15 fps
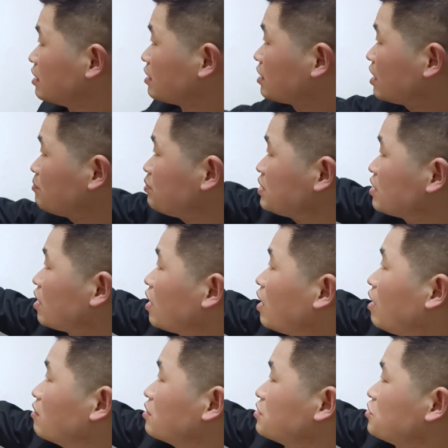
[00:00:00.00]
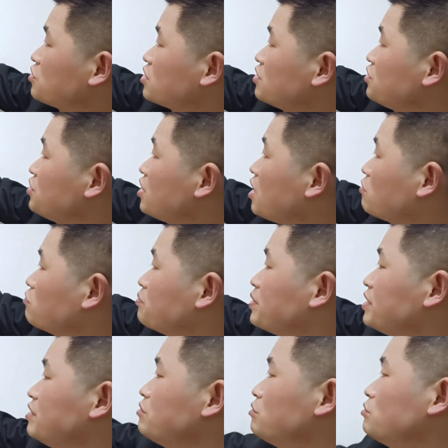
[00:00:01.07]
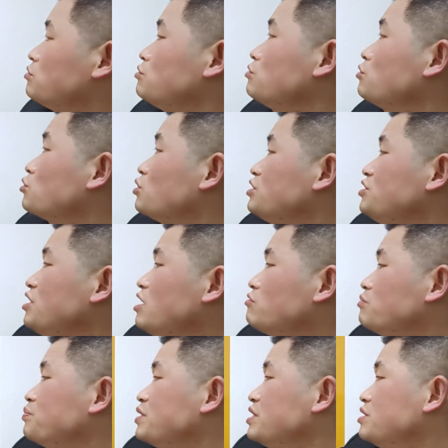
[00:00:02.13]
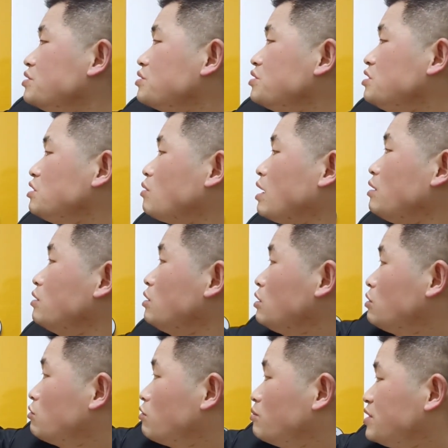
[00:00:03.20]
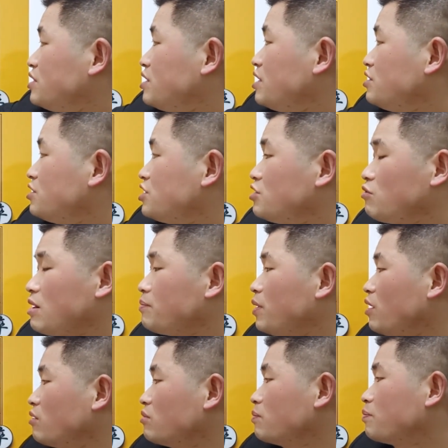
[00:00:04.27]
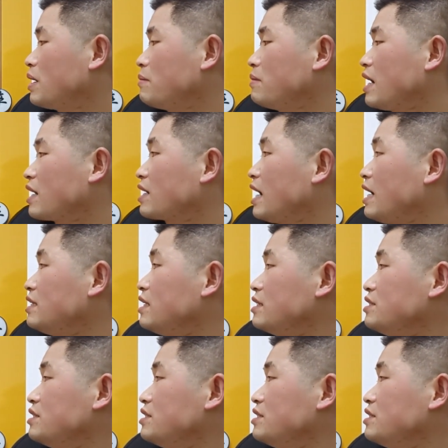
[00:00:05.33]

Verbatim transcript: 他比较好的就是将五平六。如果说将五平四的话，我们先吃完炮，把马看着，